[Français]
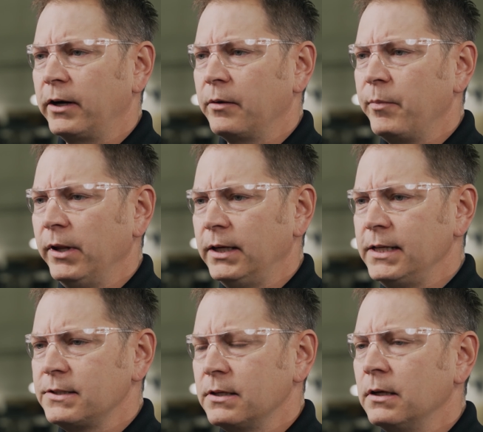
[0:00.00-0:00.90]
et des
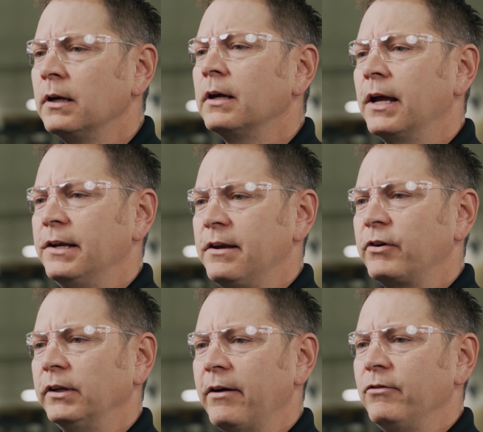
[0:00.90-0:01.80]
niveaux de dissipation de
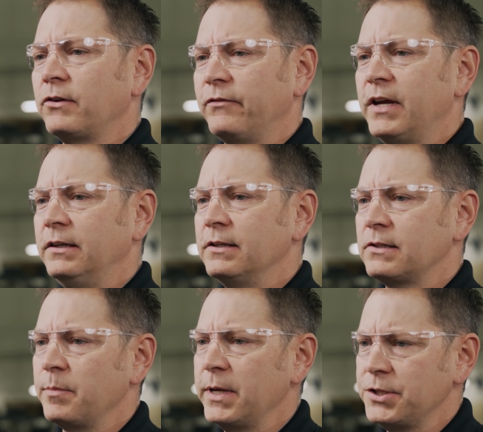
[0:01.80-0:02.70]
chaleur différents.
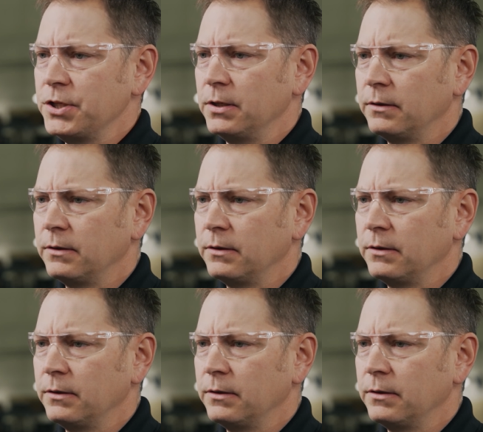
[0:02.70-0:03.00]
Chaque type de